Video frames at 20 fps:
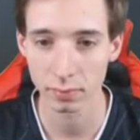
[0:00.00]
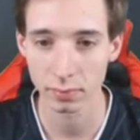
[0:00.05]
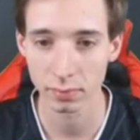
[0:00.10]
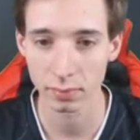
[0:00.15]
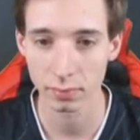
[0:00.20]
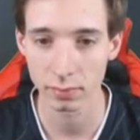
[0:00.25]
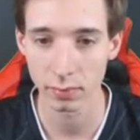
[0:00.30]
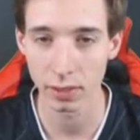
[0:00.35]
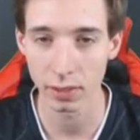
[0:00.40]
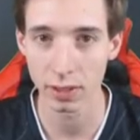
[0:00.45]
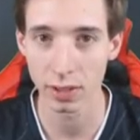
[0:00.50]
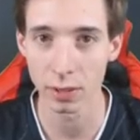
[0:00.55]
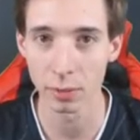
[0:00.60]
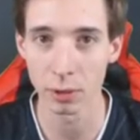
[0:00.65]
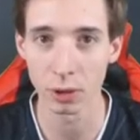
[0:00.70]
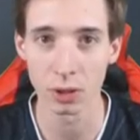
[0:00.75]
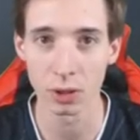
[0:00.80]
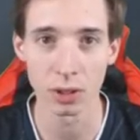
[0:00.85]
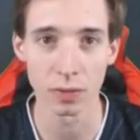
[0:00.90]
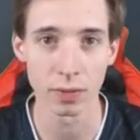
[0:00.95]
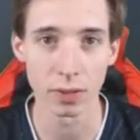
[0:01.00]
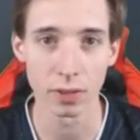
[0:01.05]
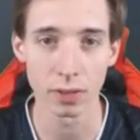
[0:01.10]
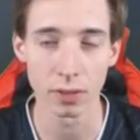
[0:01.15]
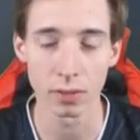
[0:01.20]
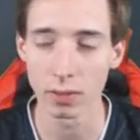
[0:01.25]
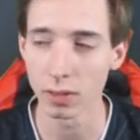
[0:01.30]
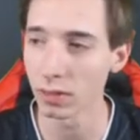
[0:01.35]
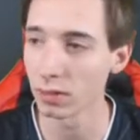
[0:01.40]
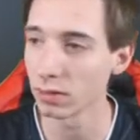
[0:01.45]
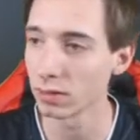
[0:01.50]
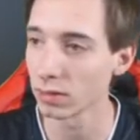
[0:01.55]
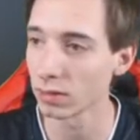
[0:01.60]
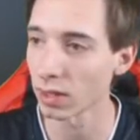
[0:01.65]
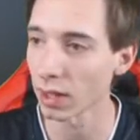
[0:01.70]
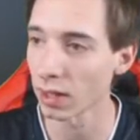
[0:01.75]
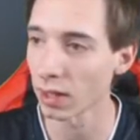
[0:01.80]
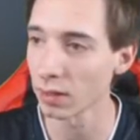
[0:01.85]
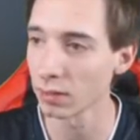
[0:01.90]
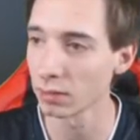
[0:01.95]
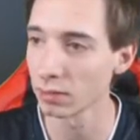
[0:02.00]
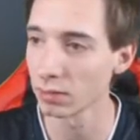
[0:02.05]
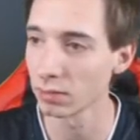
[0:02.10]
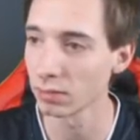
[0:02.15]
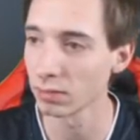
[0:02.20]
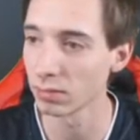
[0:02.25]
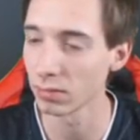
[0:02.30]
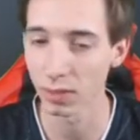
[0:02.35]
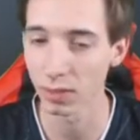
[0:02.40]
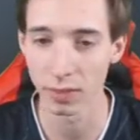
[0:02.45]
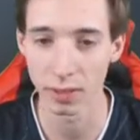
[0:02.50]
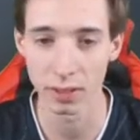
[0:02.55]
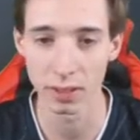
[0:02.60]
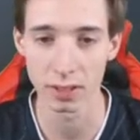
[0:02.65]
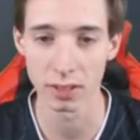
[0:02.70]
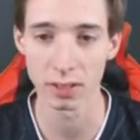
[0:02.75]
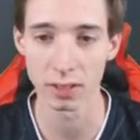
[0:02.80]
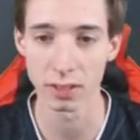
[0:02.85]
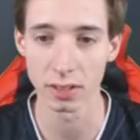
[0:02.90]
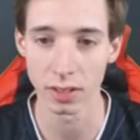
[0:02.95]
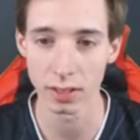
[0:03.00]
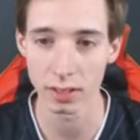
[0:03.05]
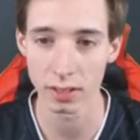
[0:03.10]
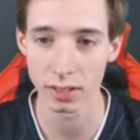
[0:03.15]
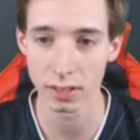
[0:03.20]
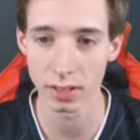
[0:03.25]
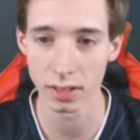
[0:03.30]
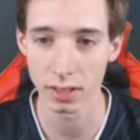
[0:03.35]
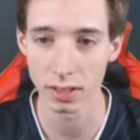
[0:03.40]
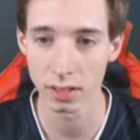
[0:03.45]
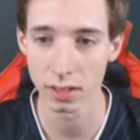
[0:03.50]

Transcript: Ich, meine, ich habe schon zwei, oder? Drei? Ich weiß jetzt, jetzt nicht.